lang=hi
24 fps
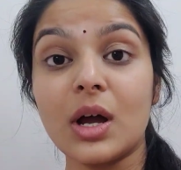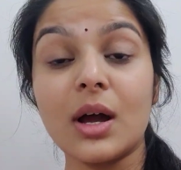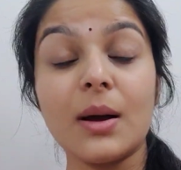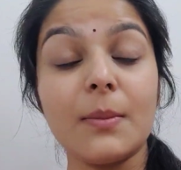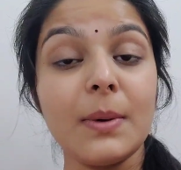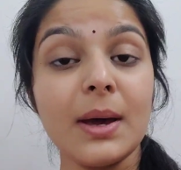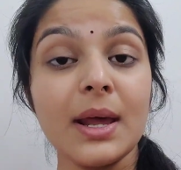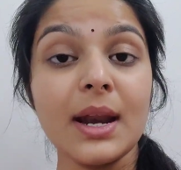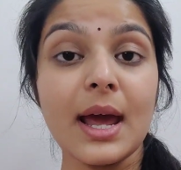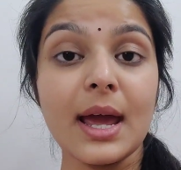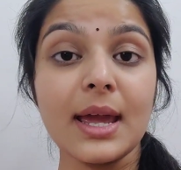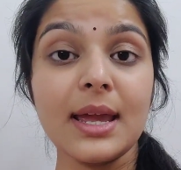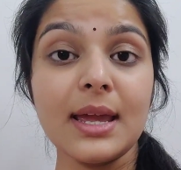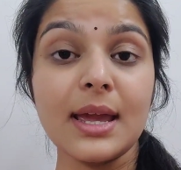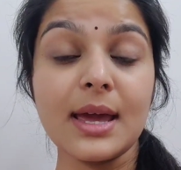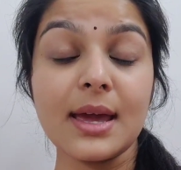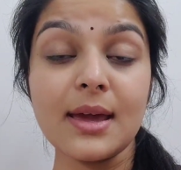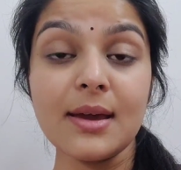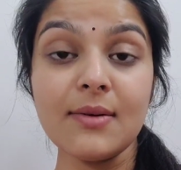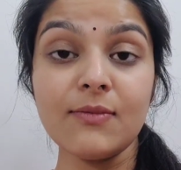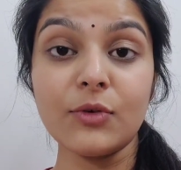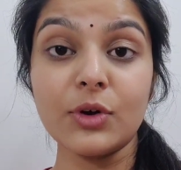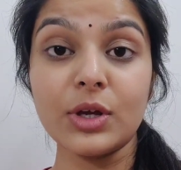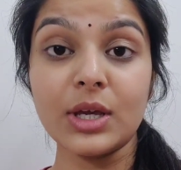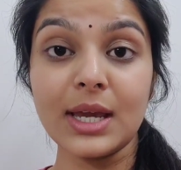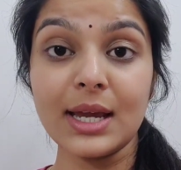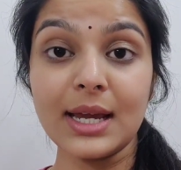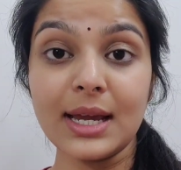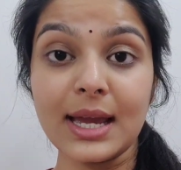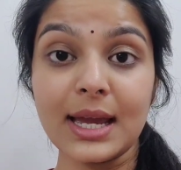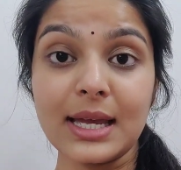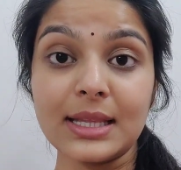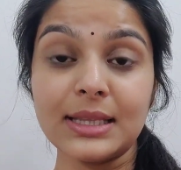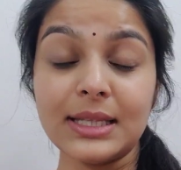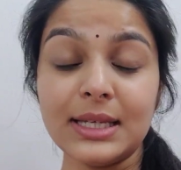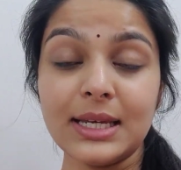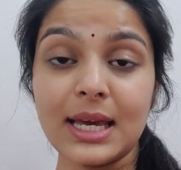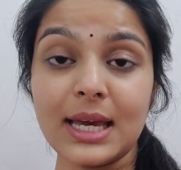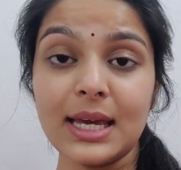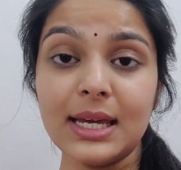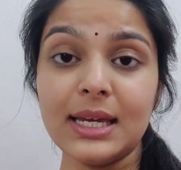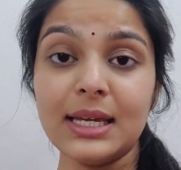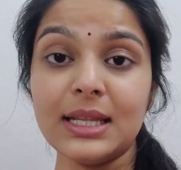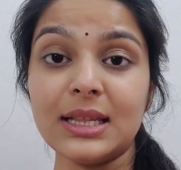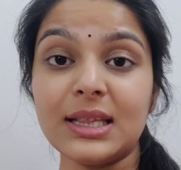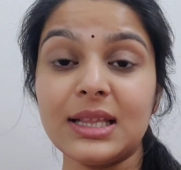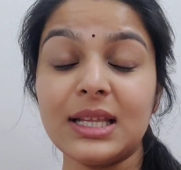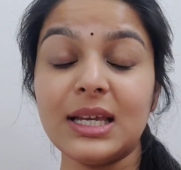खबर आई है वो ये कहती है
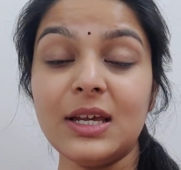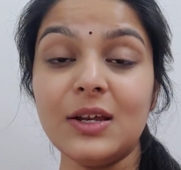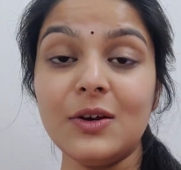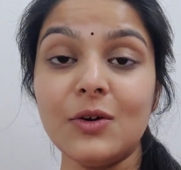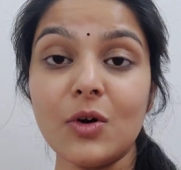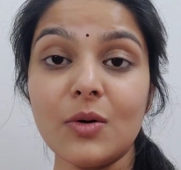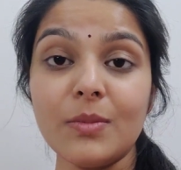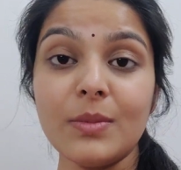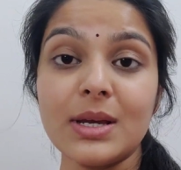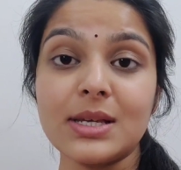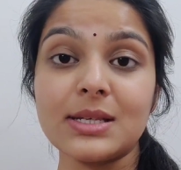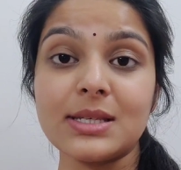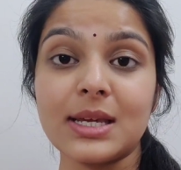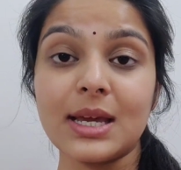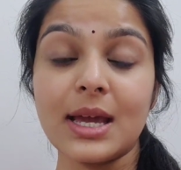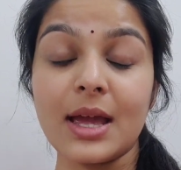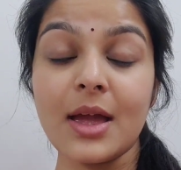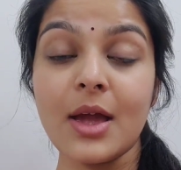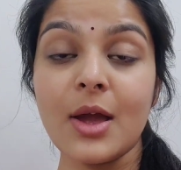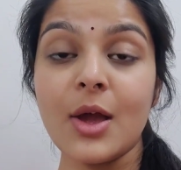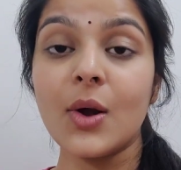कि तीनों में से